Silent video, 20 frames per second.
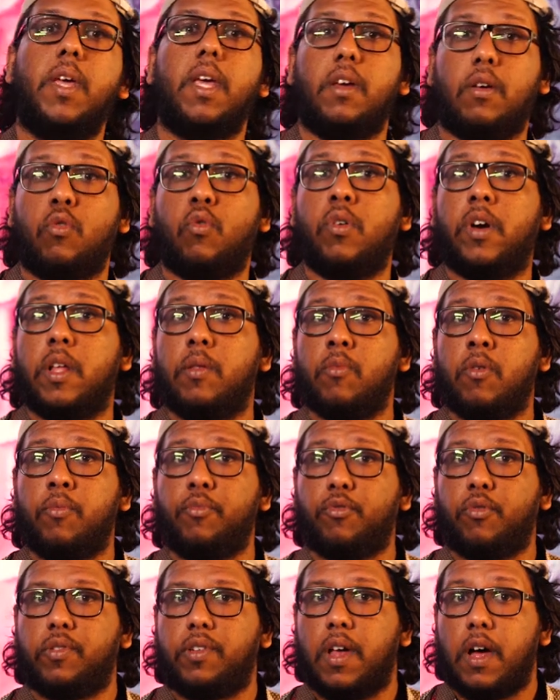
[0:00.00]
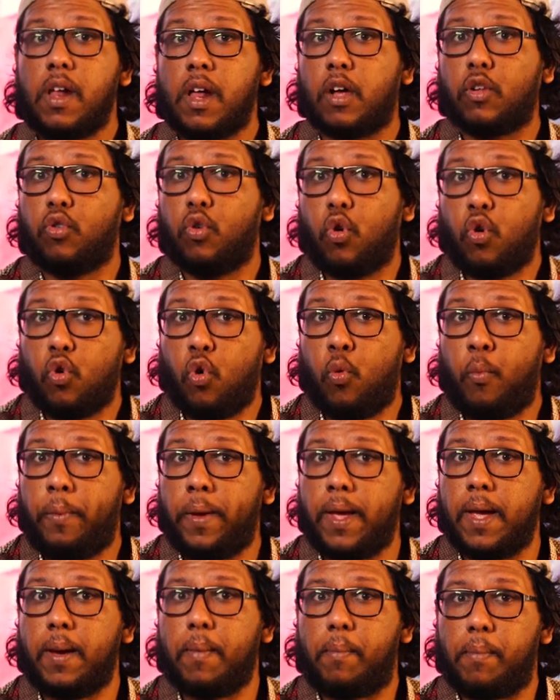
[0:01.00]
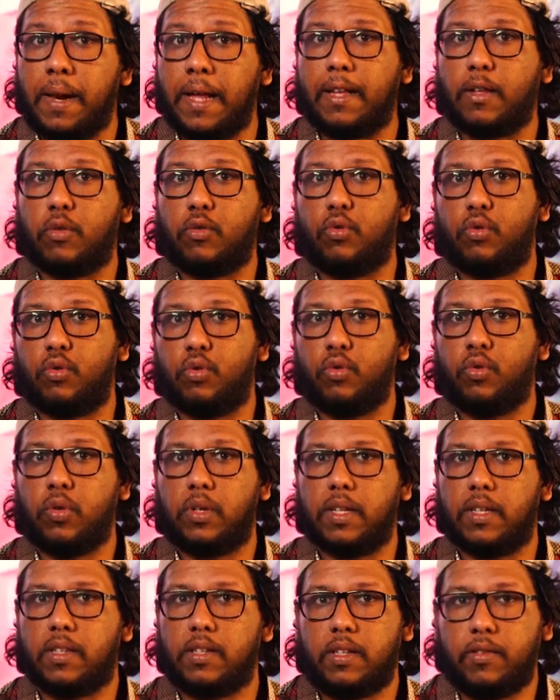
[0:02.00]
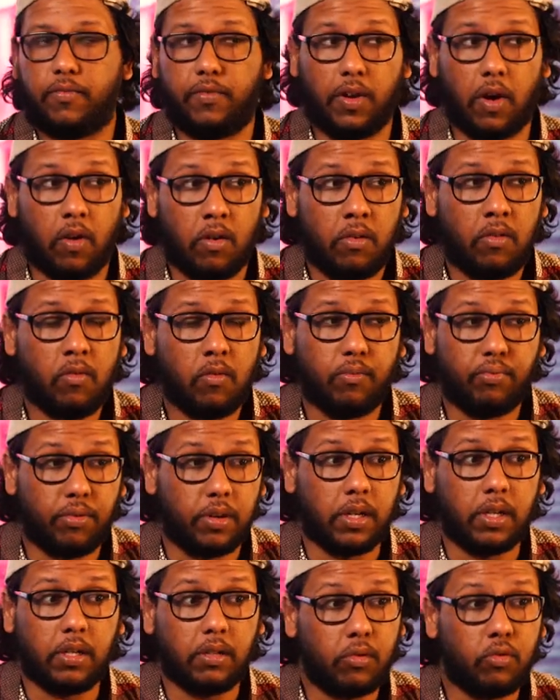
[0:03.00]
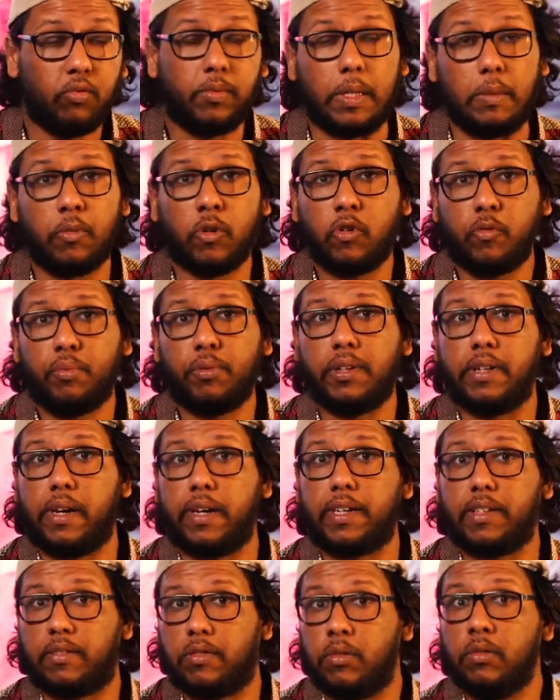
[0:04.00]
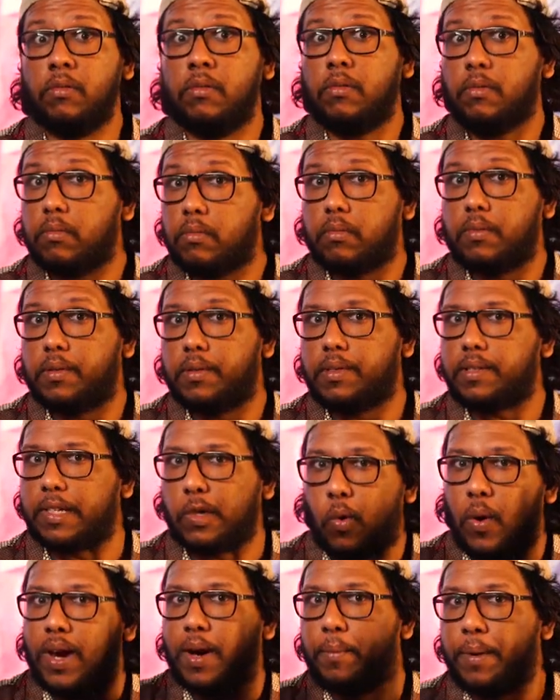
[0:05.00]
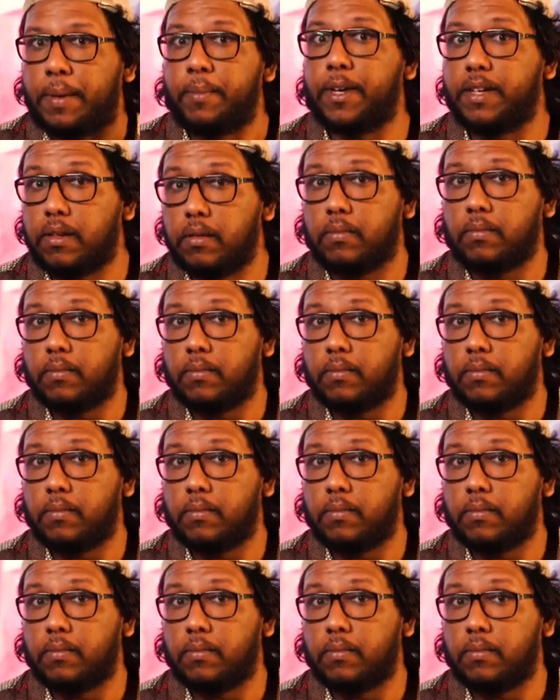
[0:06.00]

Mais concrètement, parce que ça a l'air de regrouper plein de trucs différents, on pourrait tout bêtement se poser la question l'imprimerie